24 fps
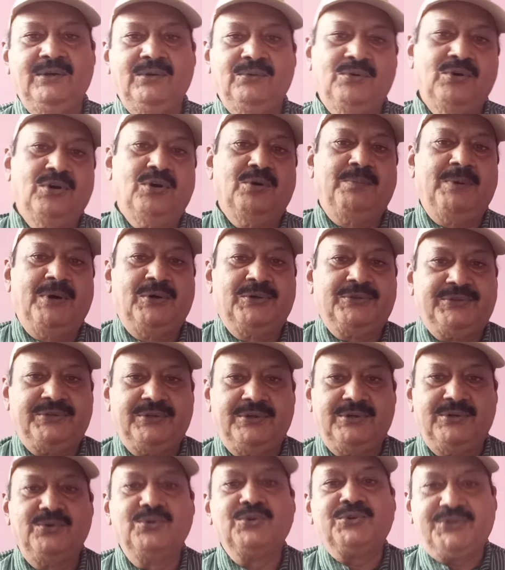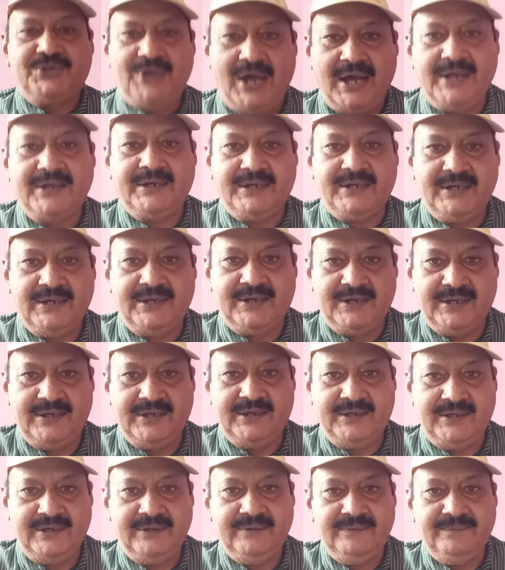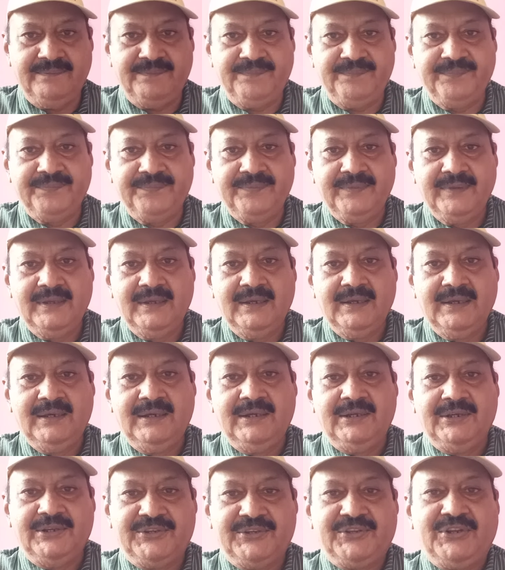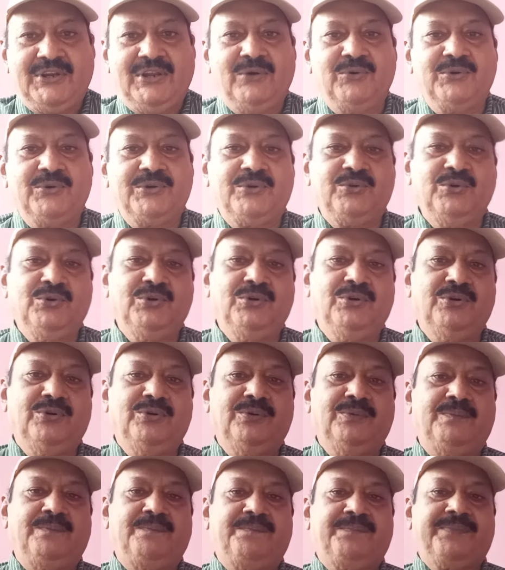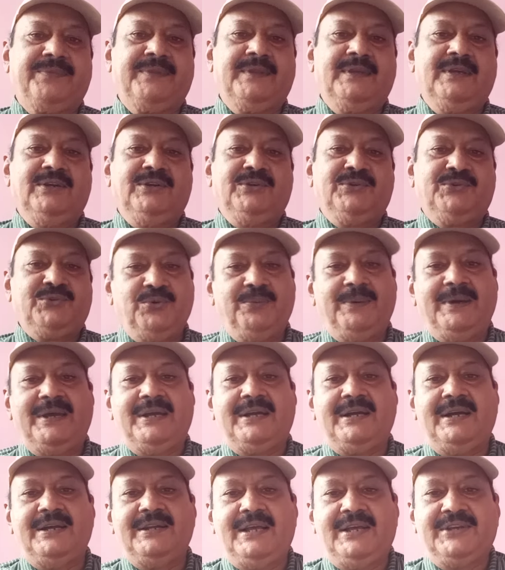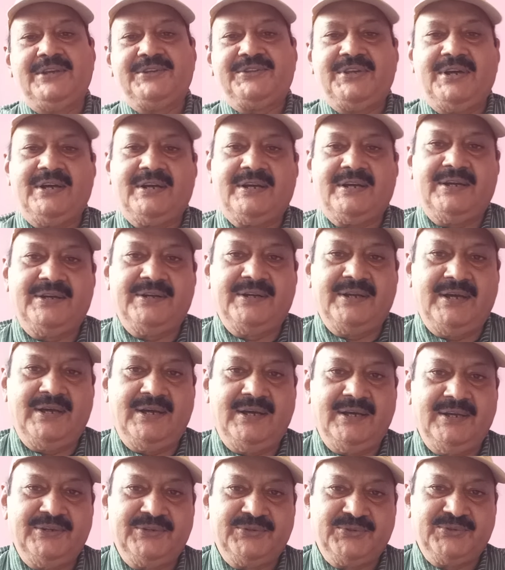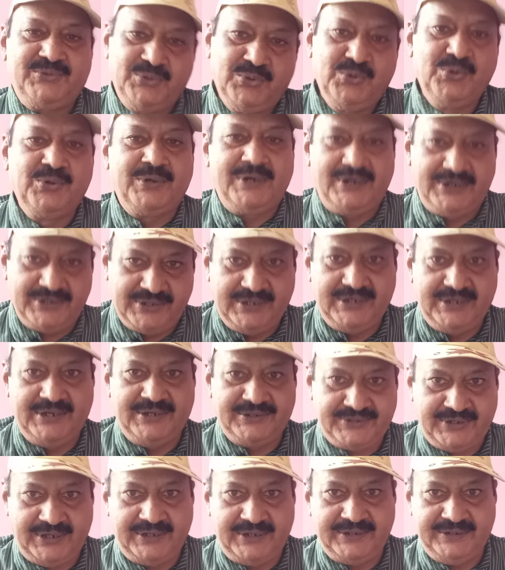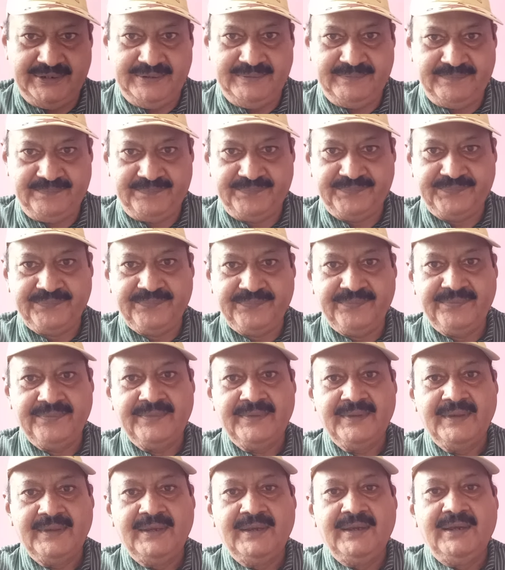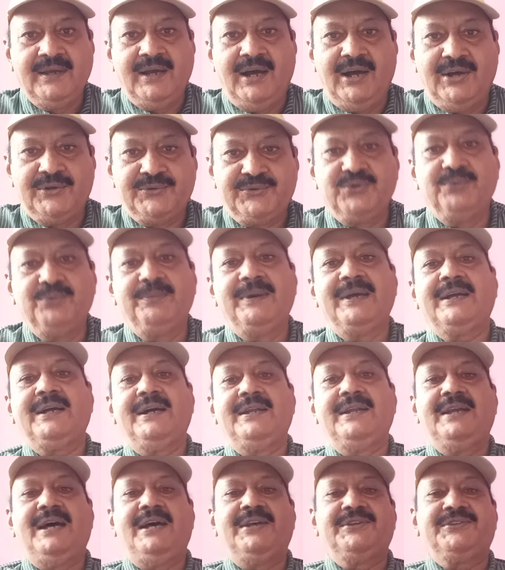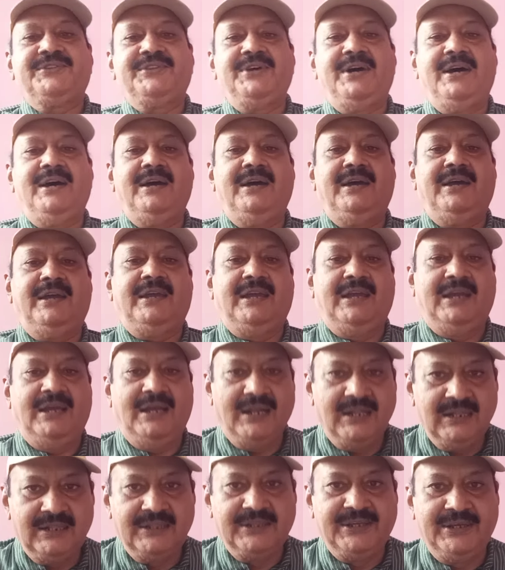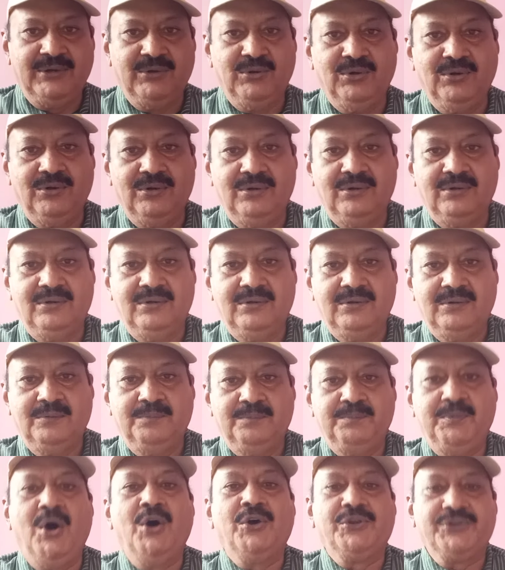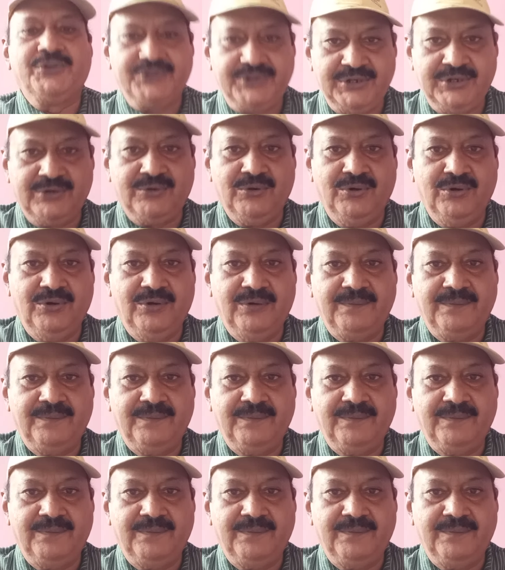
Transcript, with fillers: वो बहुत नुकसान कर रहे हैं इसलिए उनको सुबह का नाश्ता करना शुरू कर देना चाहिए और सुबह का नाश्ता हेल्दी हो पौष्टिक हो